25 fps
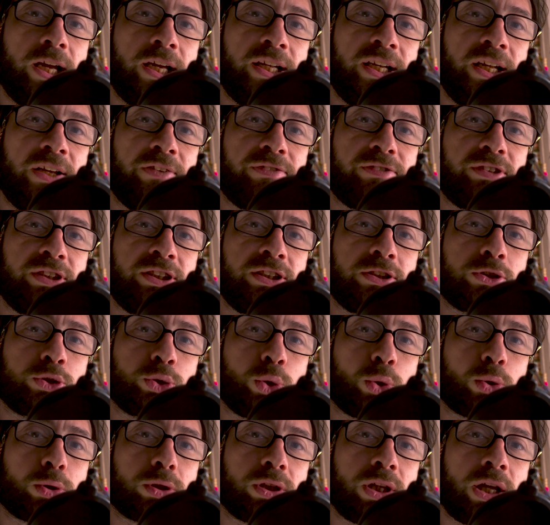NFT
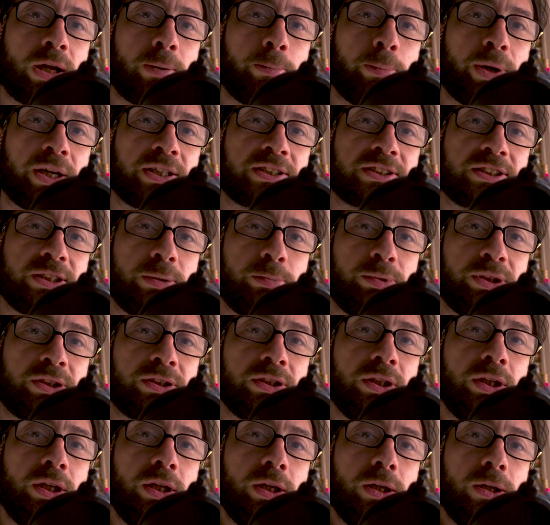çok daha başka
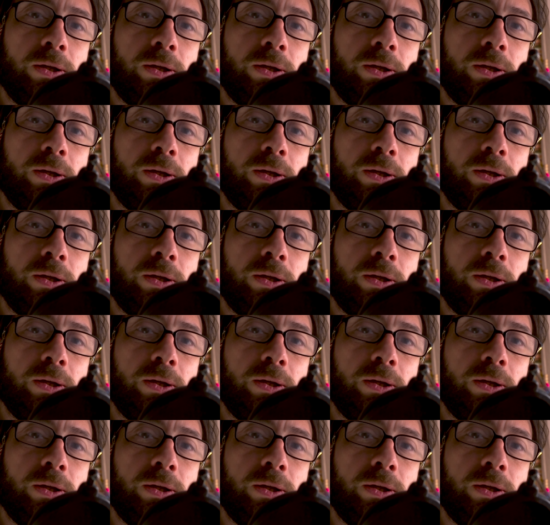bir